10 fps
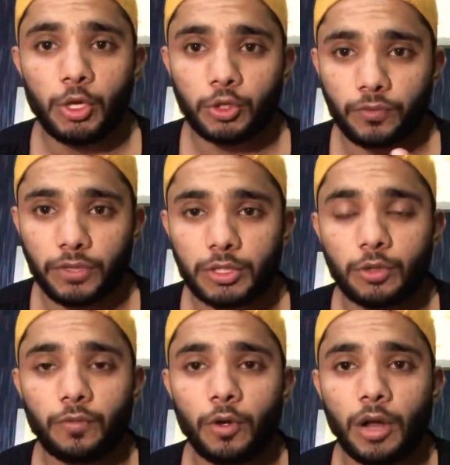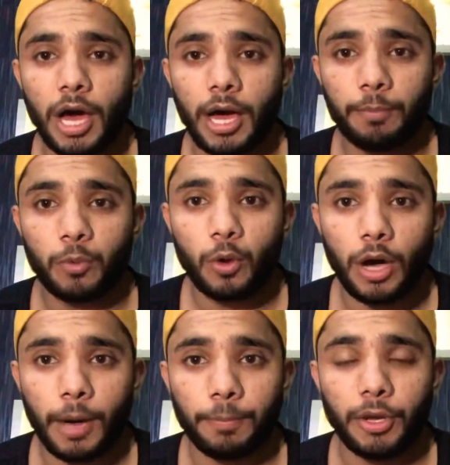सो फर्स्ट ऑफ ऑल आपको
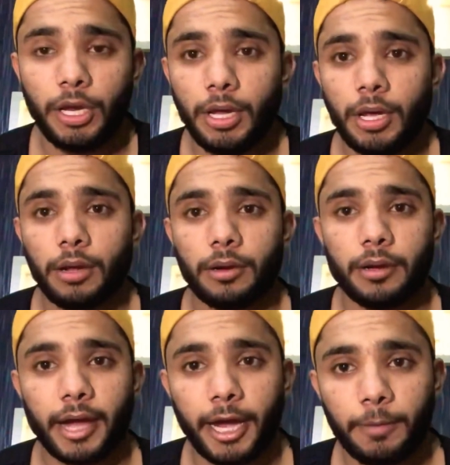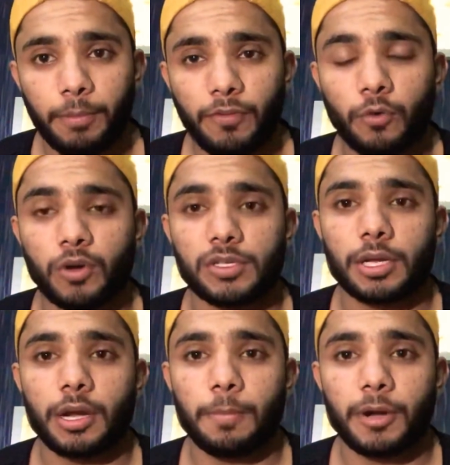अपनी डाइट पे फोकस
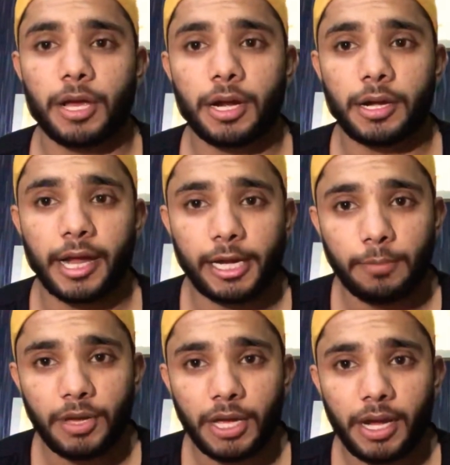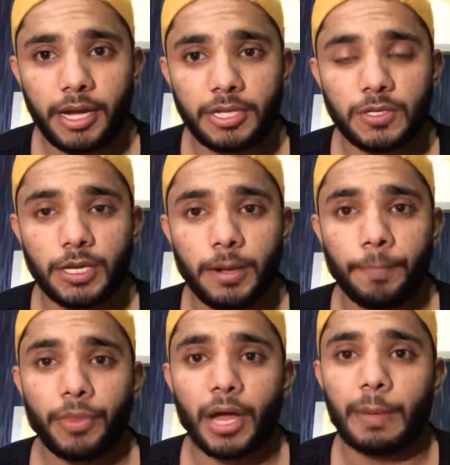करना पड़ेगा डाइट में क्या लेना चाहिए
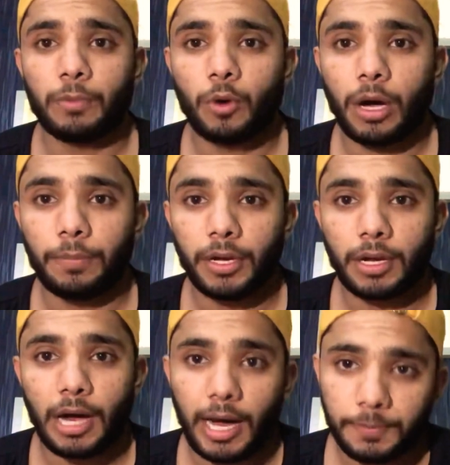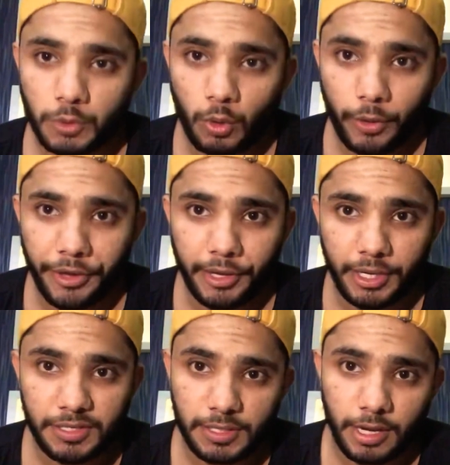आपको अपने काप्स को
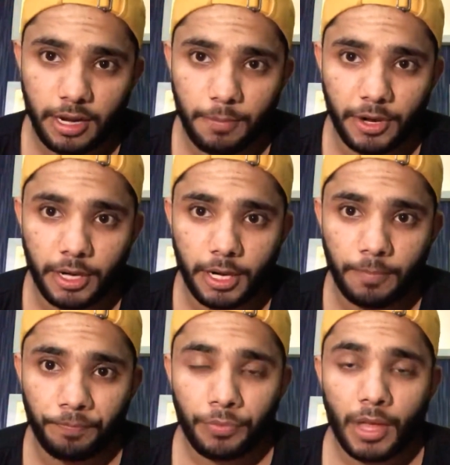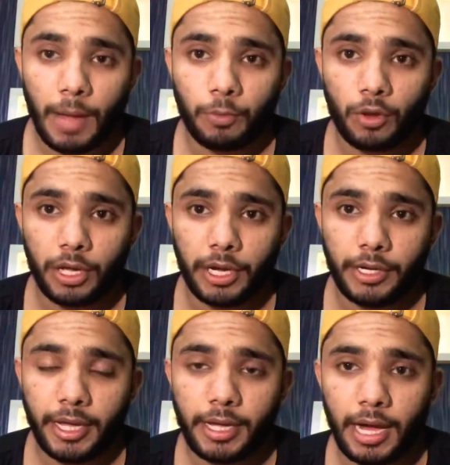इंक्रीज़ करना पड़ेगा आपको
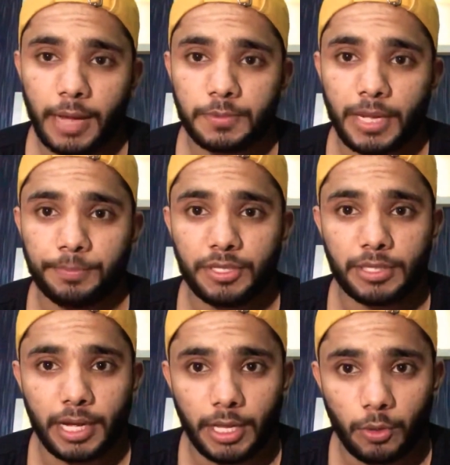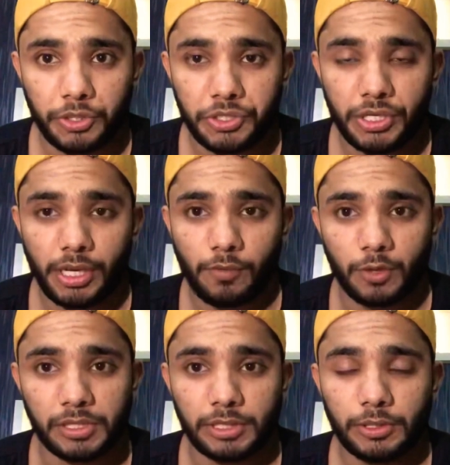इनटेक काप्स आपकी ज़्यादा होनी चाहिए
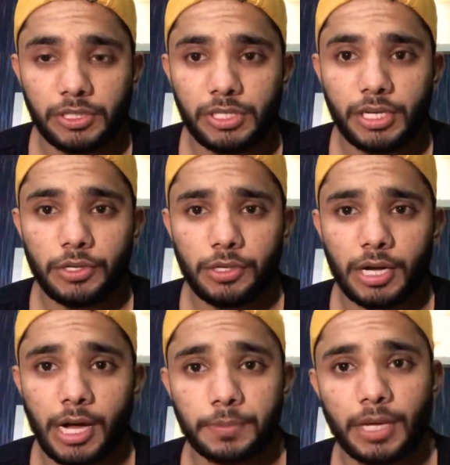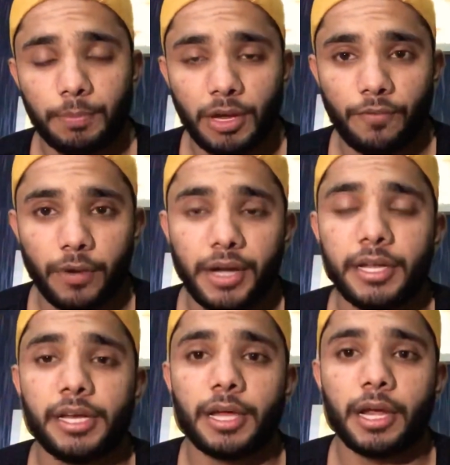वो इसलिए होनी चाहिए क्योंकि काप्स आपका वेट
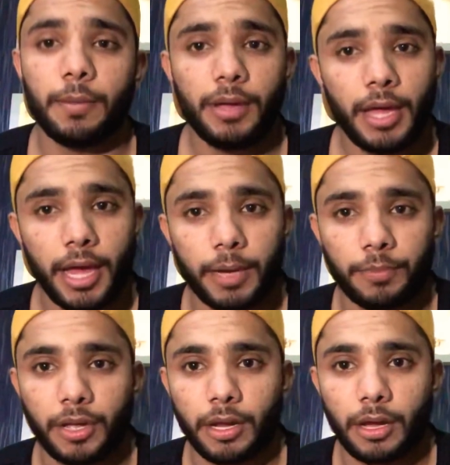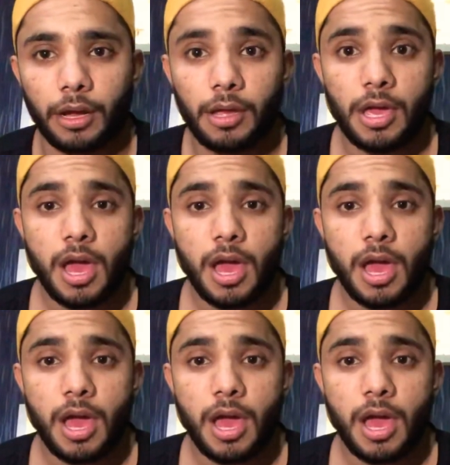गेन करने में हेल्प करेगा